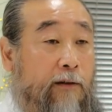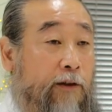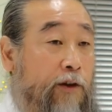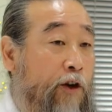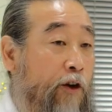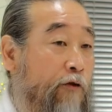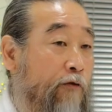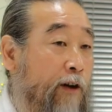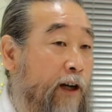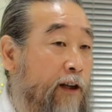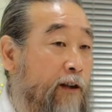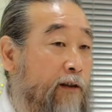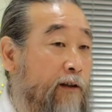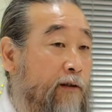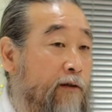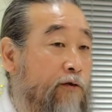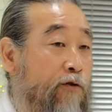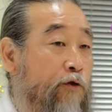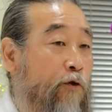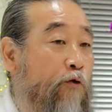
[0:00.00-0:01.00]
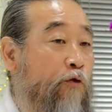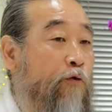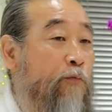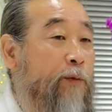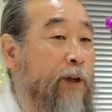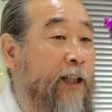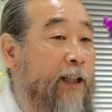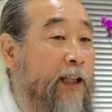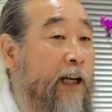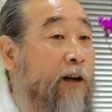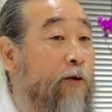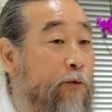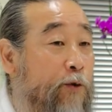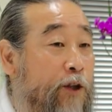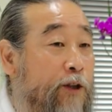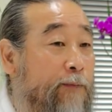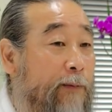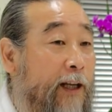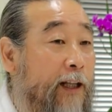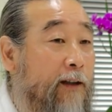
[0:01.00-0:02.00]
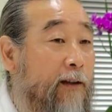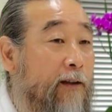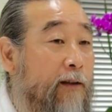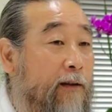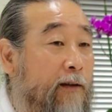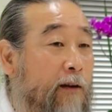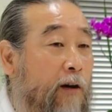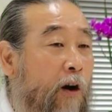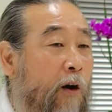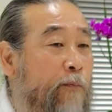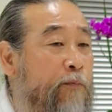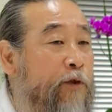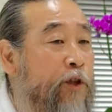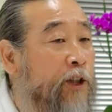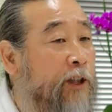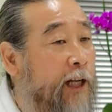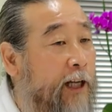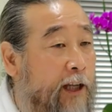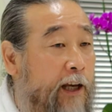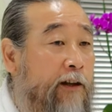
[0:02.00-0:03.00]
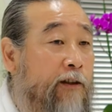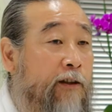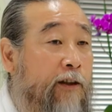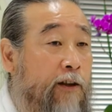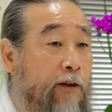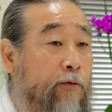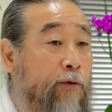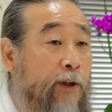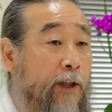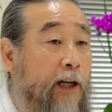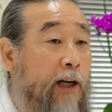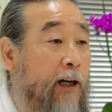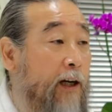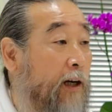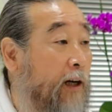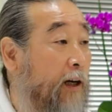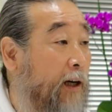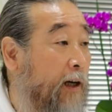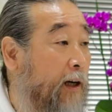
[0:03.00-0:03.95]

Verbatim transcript: 결과는 조금 있다 오지만 엄청나게 크게 온다.